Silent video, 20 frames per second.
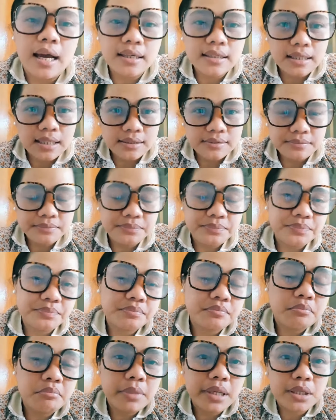Ayan,
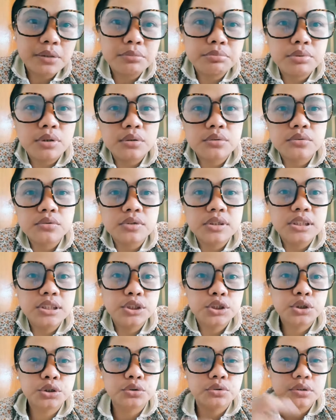meron po akong
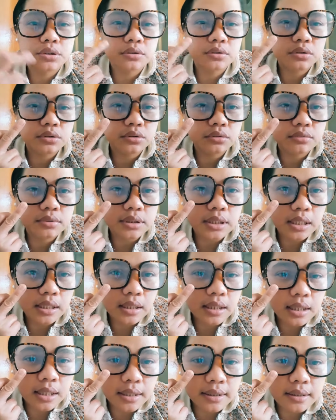issue na gustong
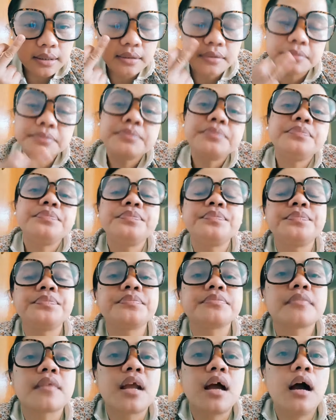talakayan
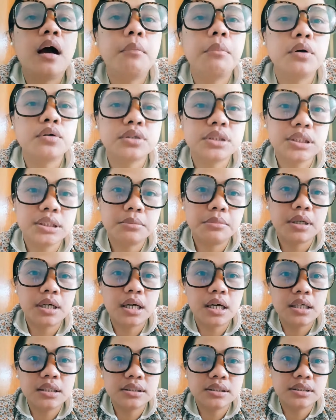about sa
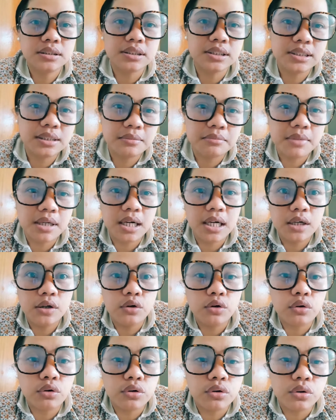mga agency
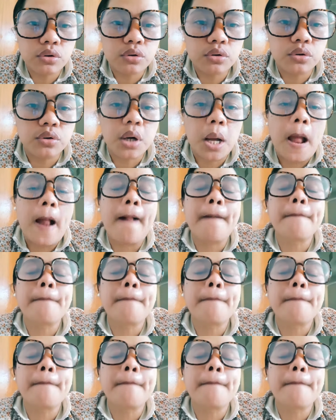mga loko-loko.